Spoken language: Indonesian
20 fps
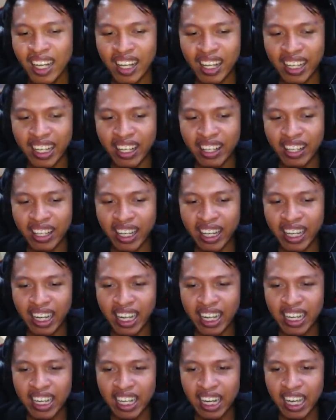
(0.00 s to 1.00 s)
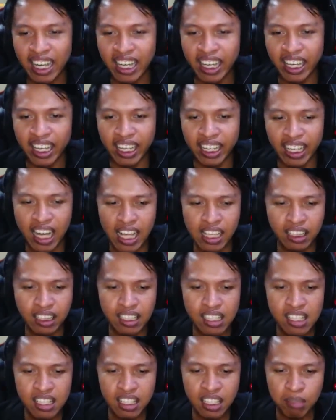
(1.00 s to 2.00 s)
Oke oke, yang lain yang lain.
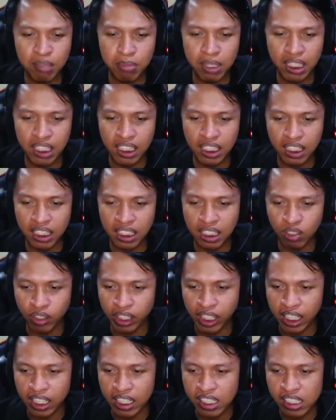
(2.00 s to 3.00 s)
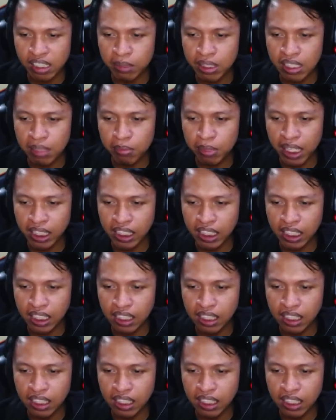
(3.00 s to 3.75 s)
Ganti Skibidi. Oke, ada Skibidi siapa lagi